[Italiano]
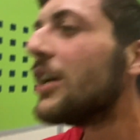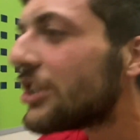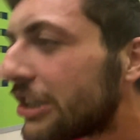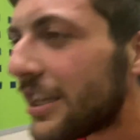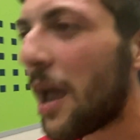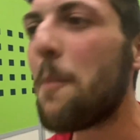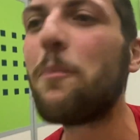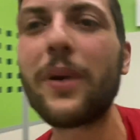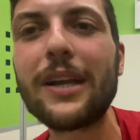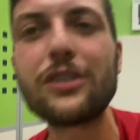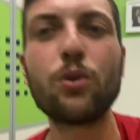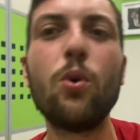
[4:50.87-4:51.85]

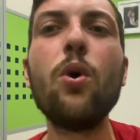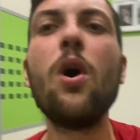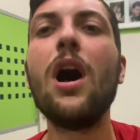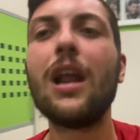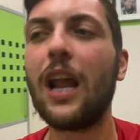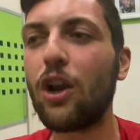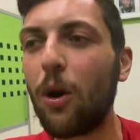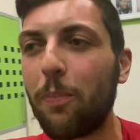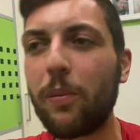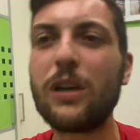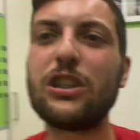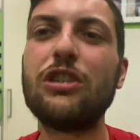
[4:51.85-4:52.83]
sempre su. L'anno
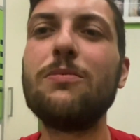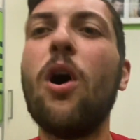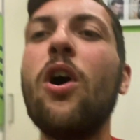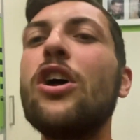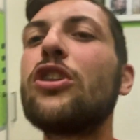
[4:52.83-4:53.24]
prossimo